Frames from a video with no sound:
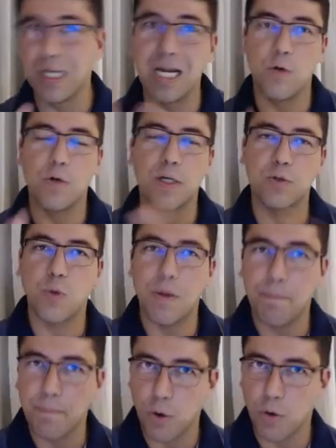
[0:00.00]
não na sua
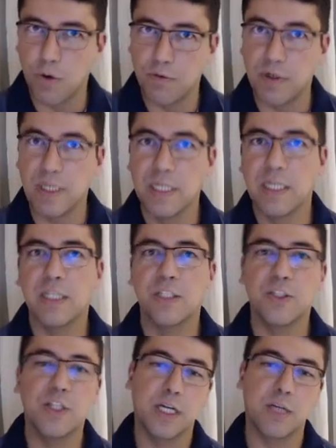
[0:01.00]
prova
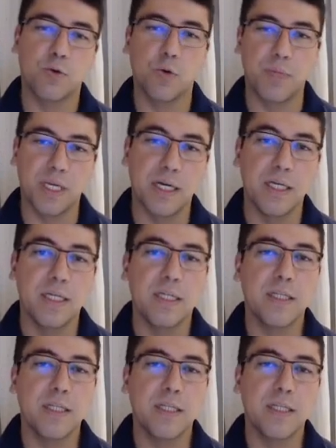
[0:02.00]
de anatomia.